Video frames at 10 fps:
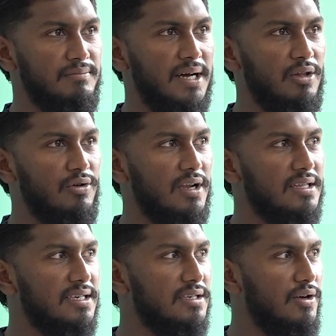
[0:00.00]
ভালো করার
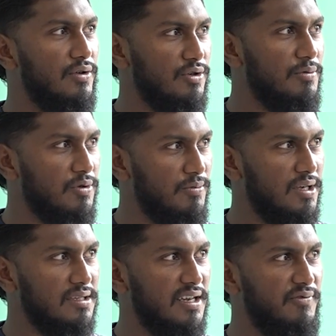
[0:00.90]
চেষ্টা করি
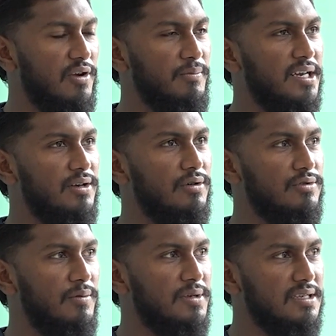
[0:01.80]
সবসময় যে ফর্মেটই হোক
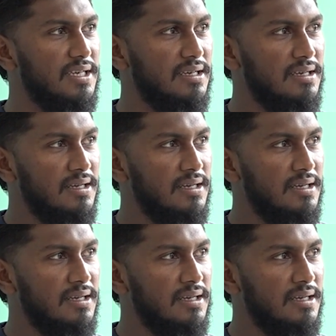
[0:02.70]
ডোমেস্টিক